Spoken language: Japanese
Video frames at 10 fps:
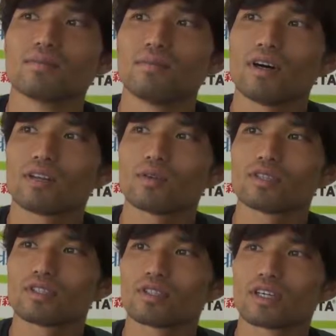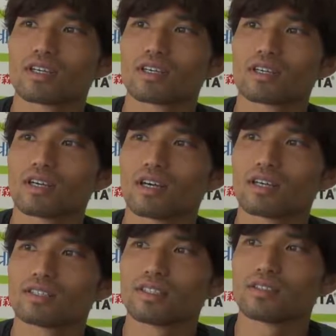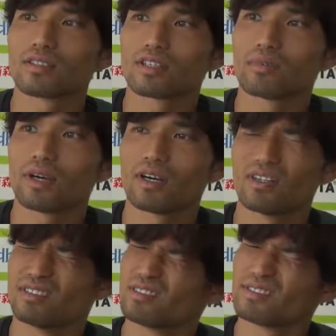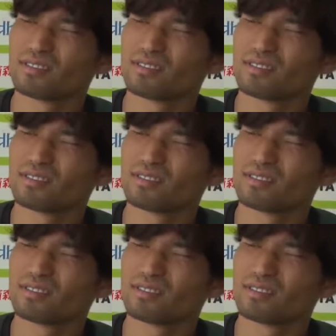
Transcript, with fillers: まあ栃木とサッカーが違う中でま